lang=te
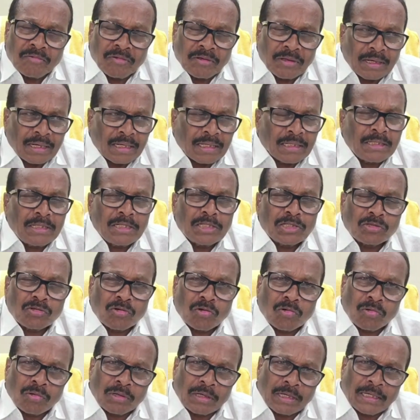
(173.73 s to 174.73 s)
ఫిర్యాదు
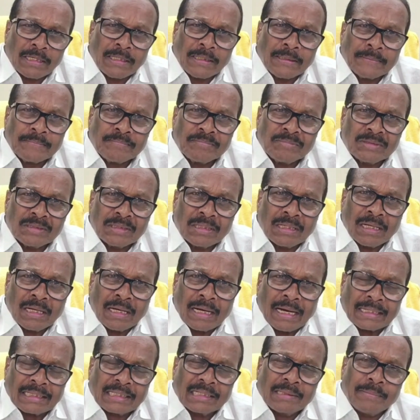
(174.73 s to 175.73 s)
తీసుకోకుండా
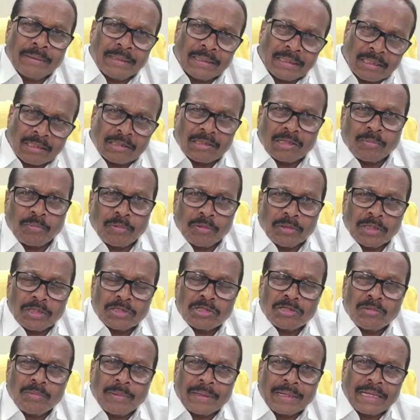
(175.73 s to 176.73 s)
అతని మీదే తప్పుడు
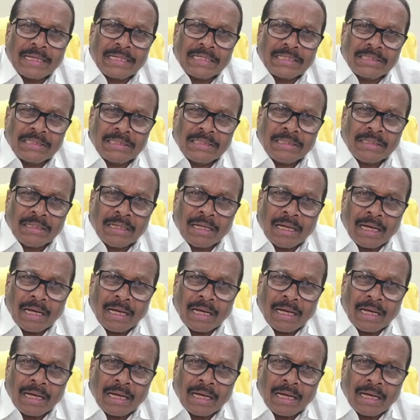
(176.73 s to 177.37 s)
కేసులు బనాయించి